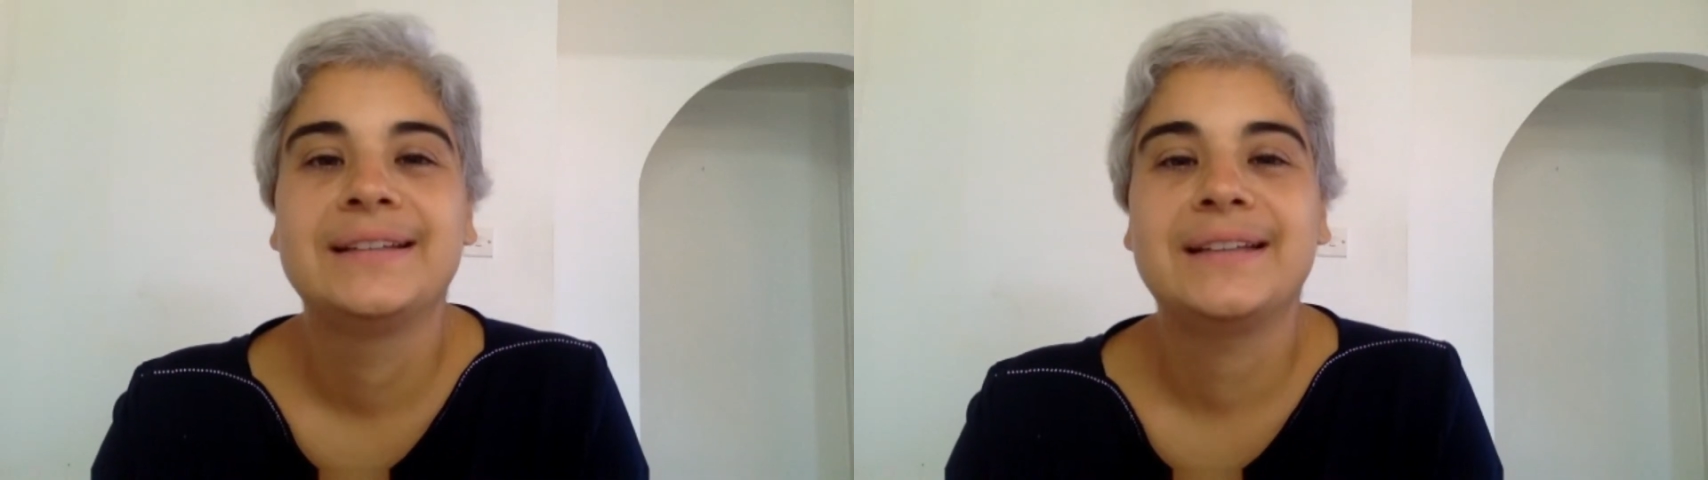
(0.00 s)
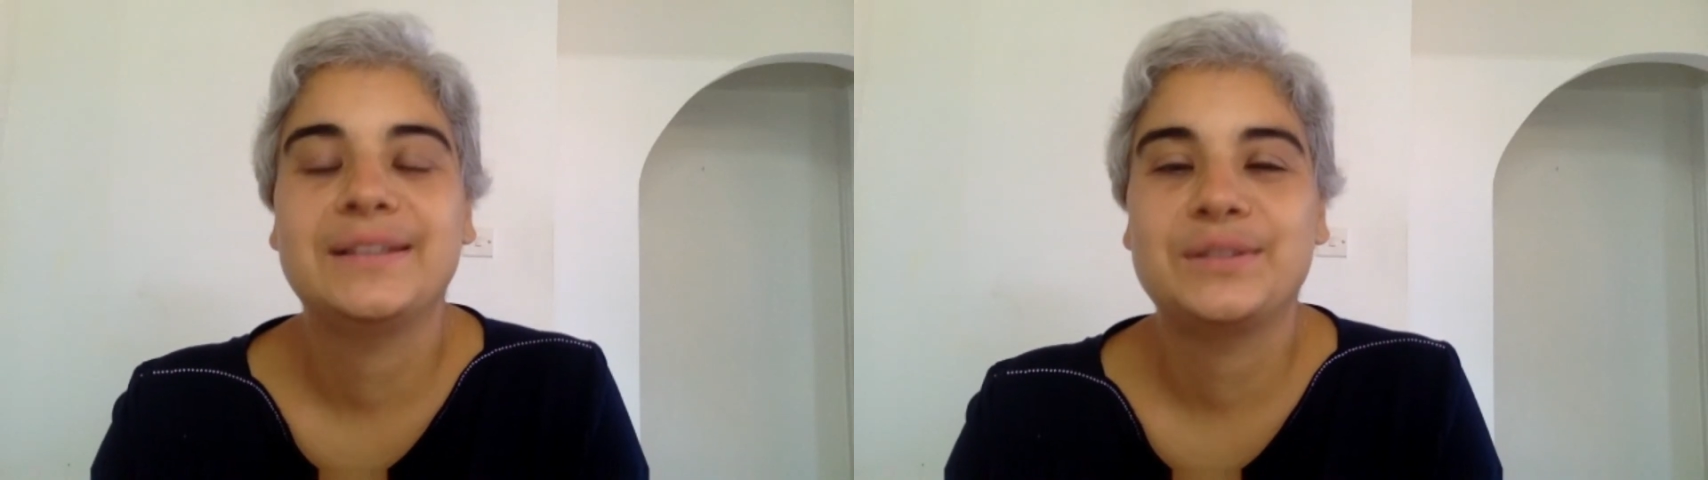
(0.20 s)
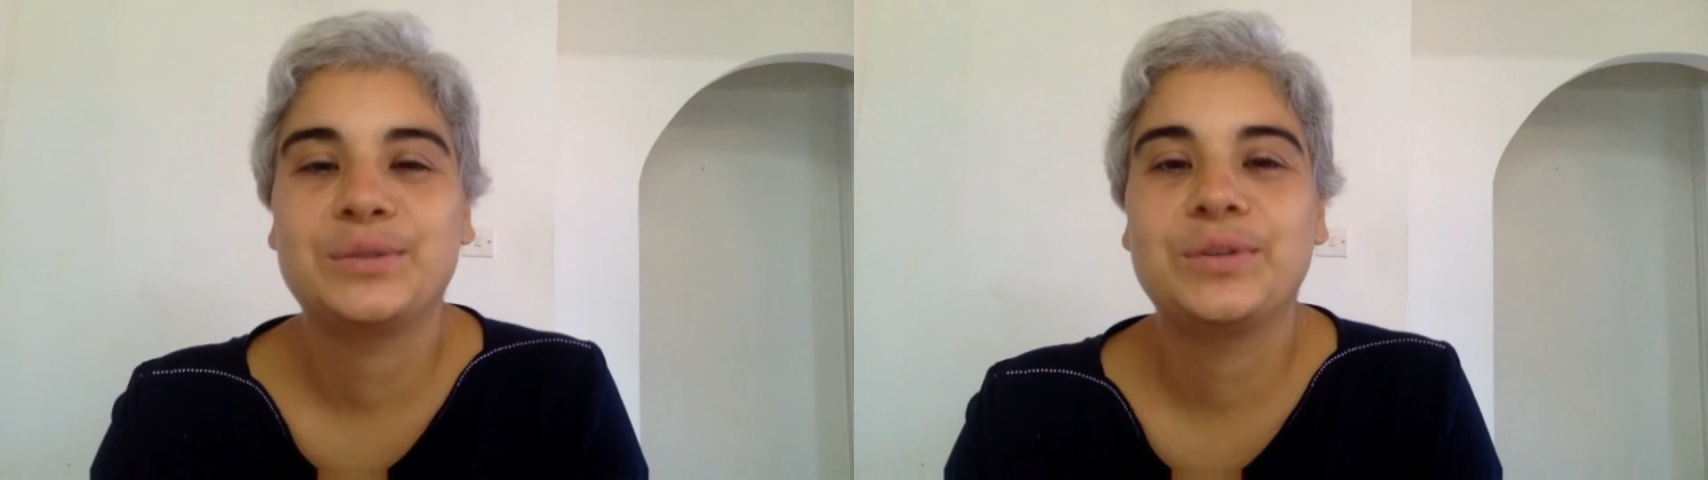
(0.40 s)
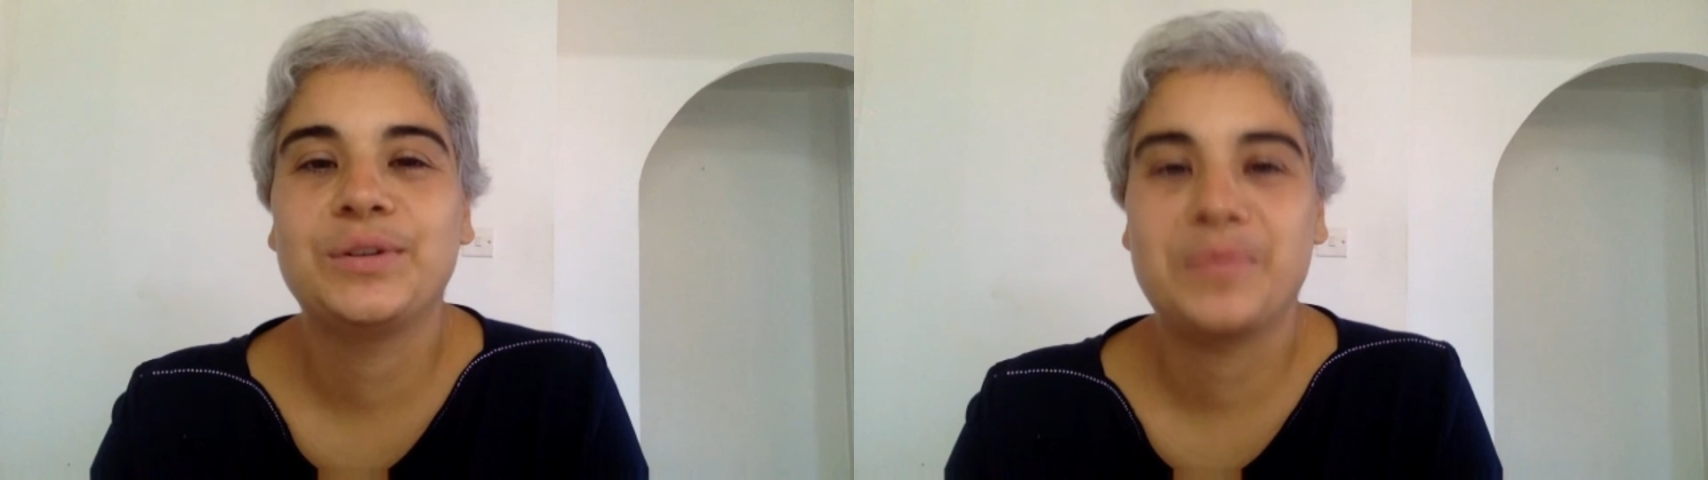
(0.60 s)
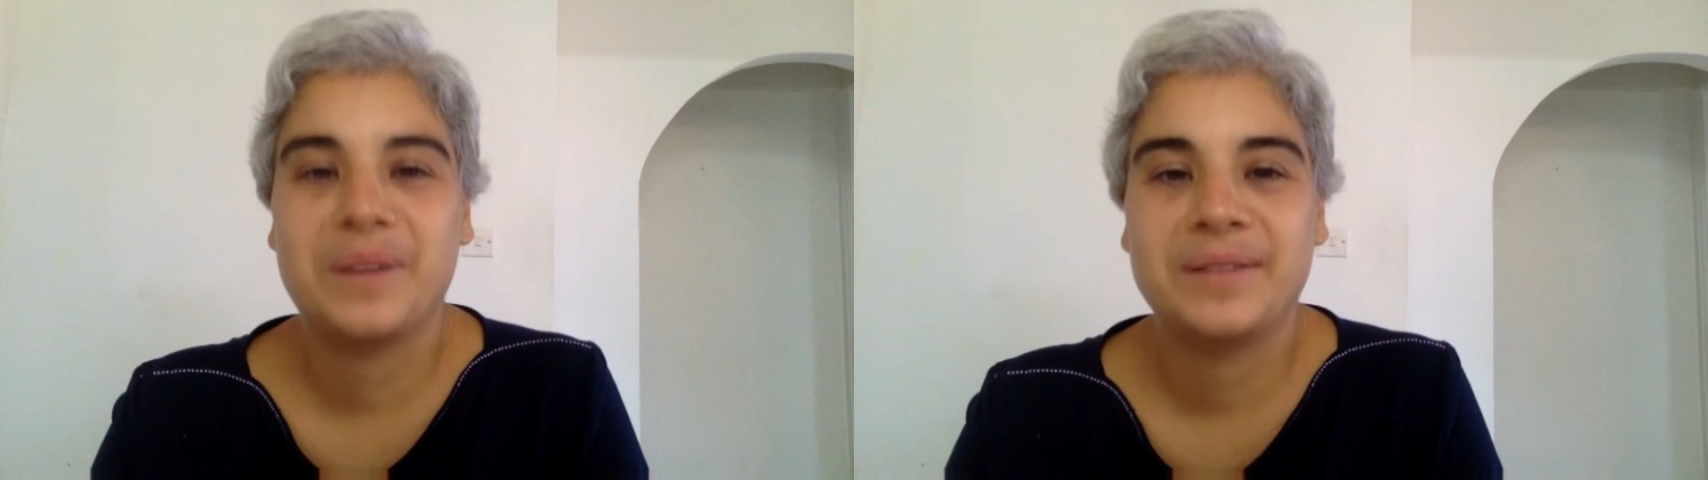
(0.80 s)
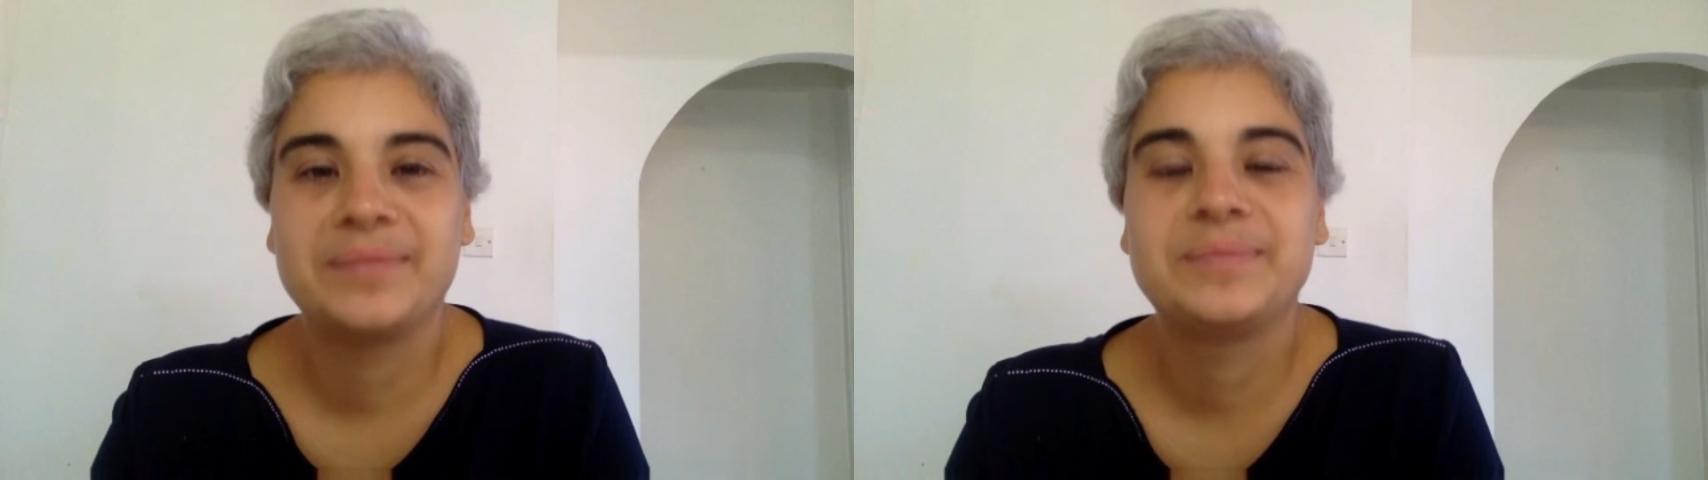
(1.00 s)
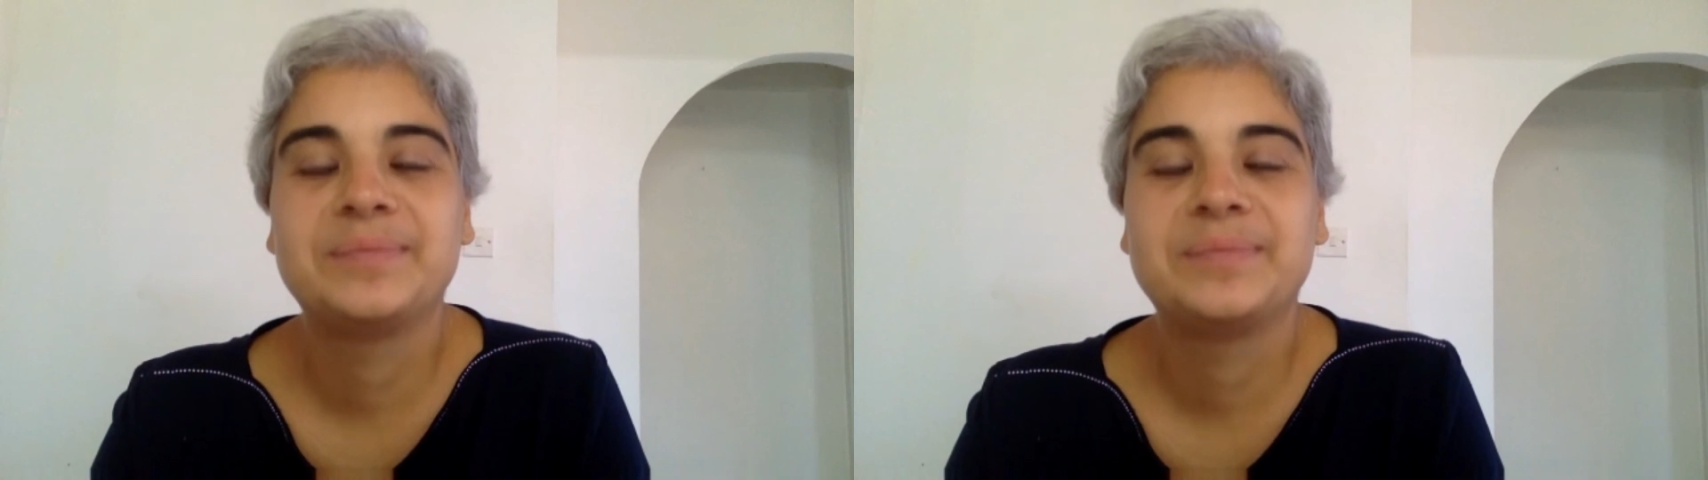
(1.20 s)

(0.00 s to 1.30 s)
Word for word: Das ist schon eine Nummer